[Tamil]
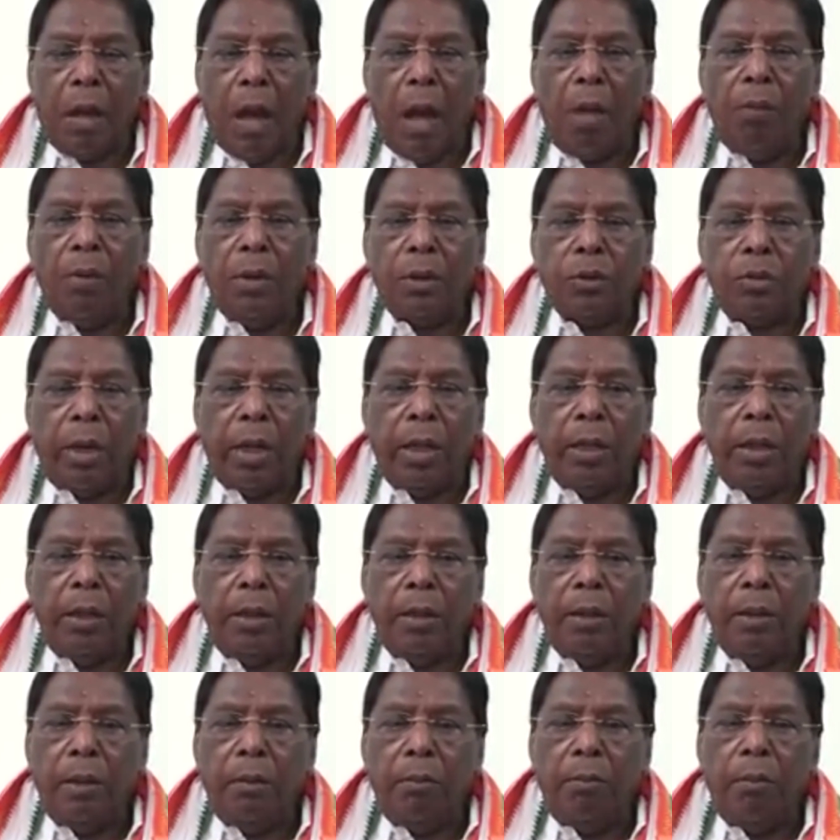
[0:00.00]
காவல்துறை
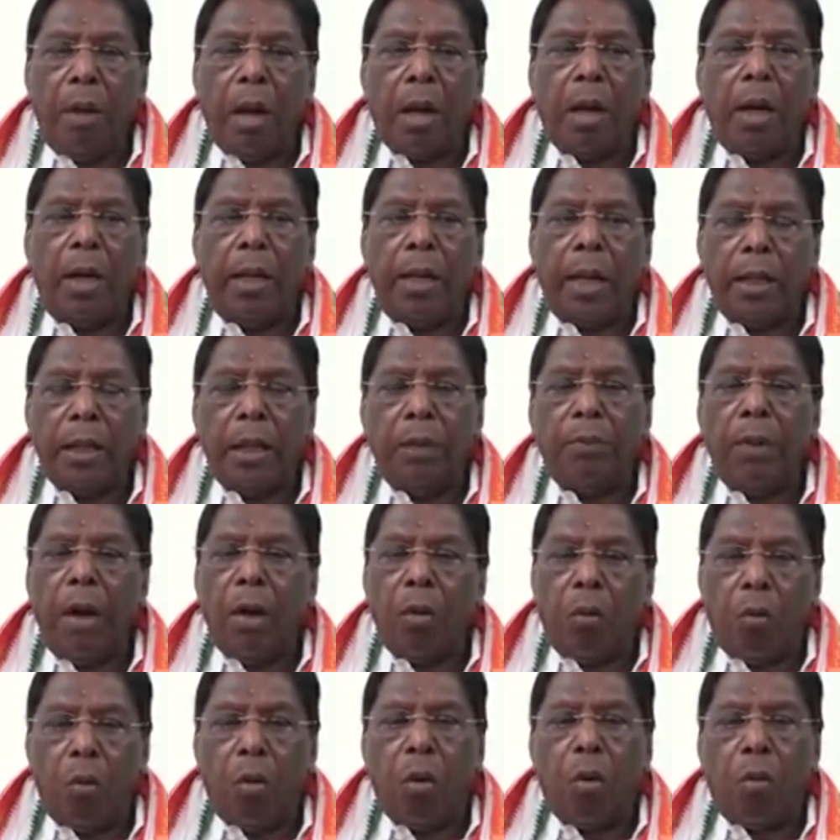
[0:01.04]
மக்களை
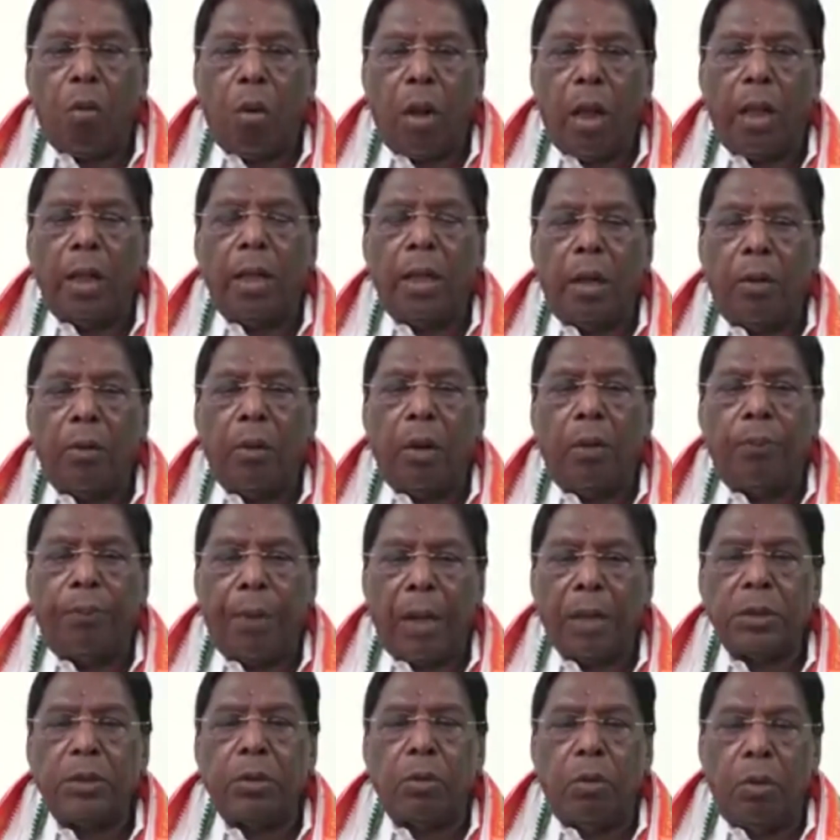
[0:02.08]
அதிகமாக கூடக்கூடாது என்று
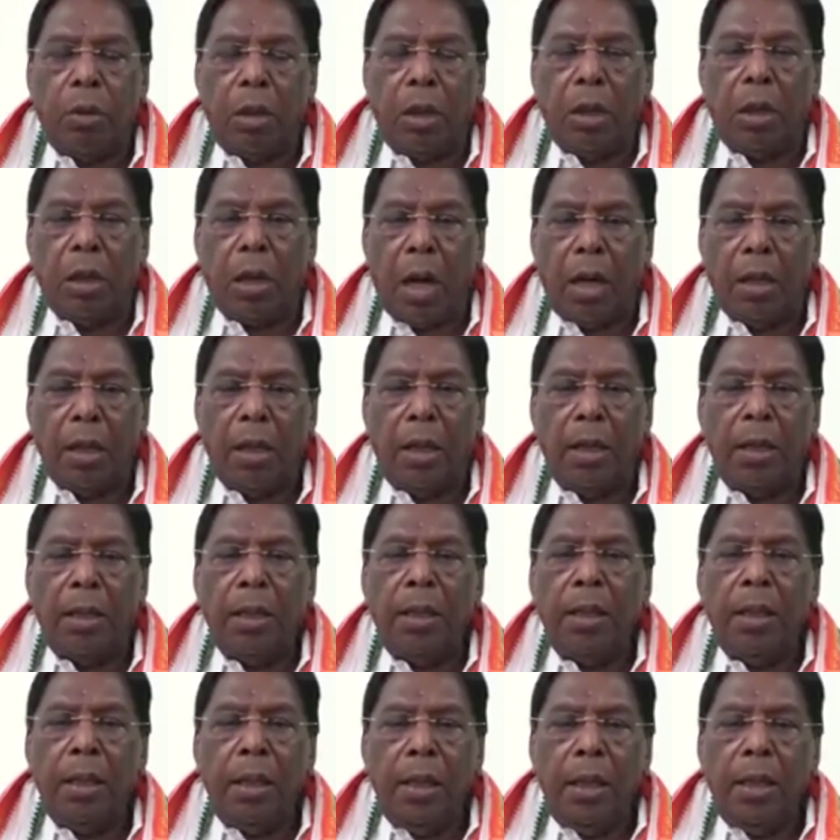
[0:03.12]
அவர்கள் பார்த்துக் கொண்டிருக்கிறார்கள்
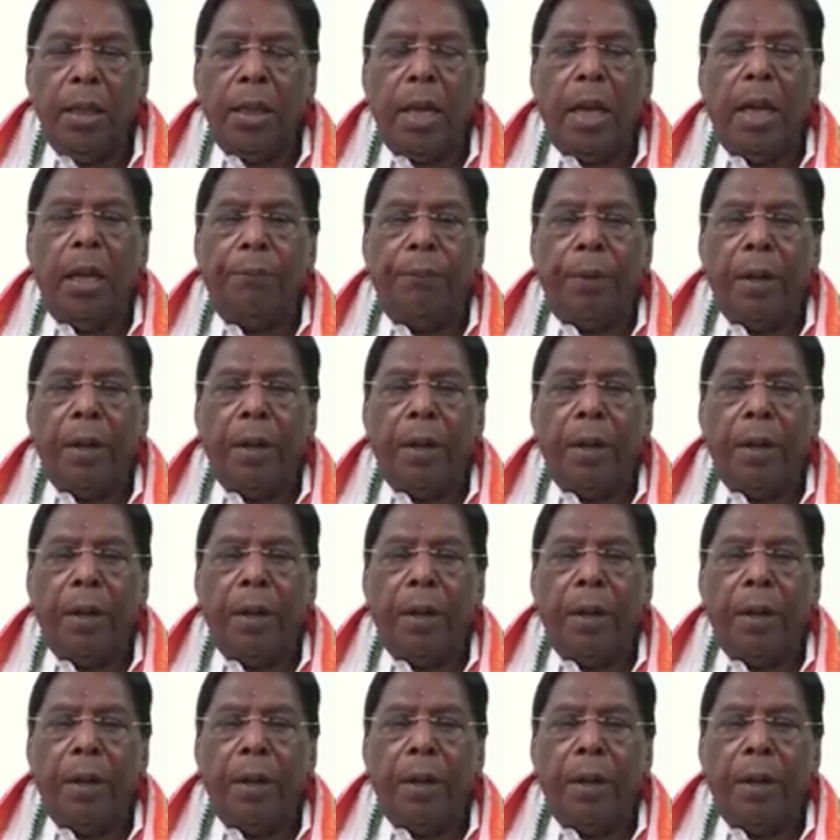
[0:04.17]
எல்லை